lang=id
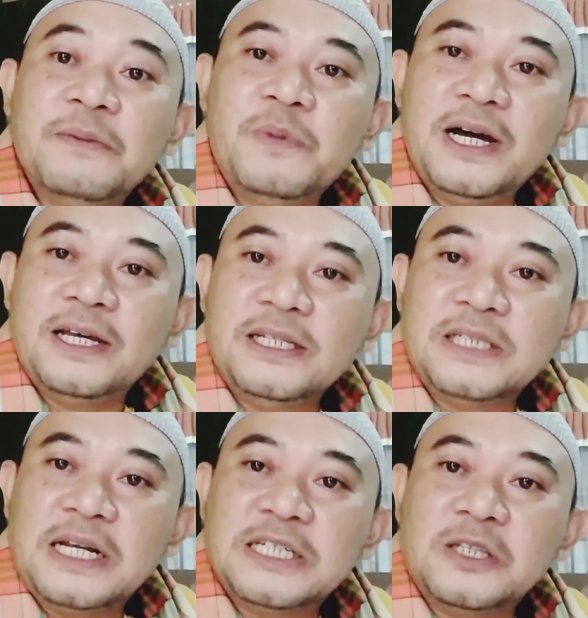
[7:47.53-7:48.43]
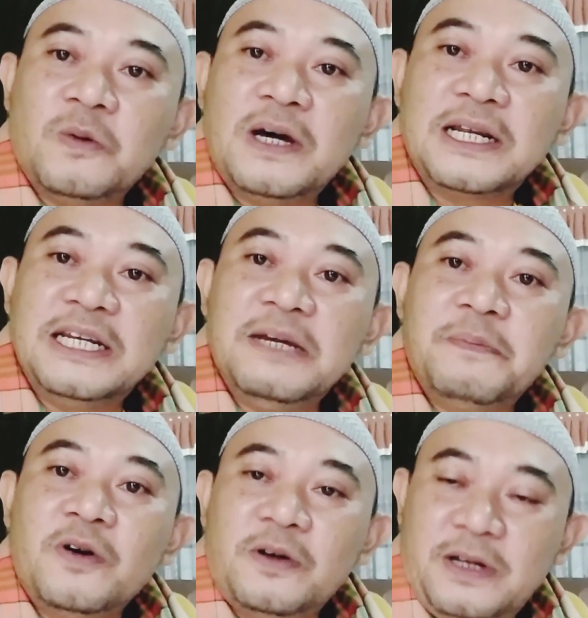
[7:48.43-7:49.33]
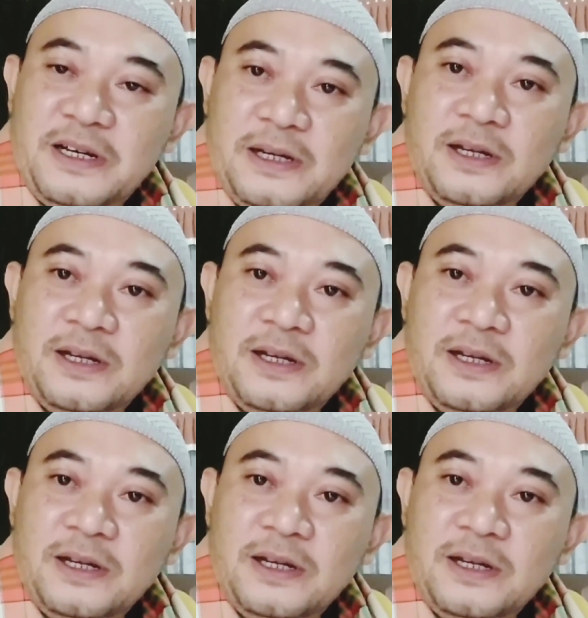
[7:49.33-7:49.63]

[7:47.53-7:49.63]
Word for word: nebak di salah satu warga Depok.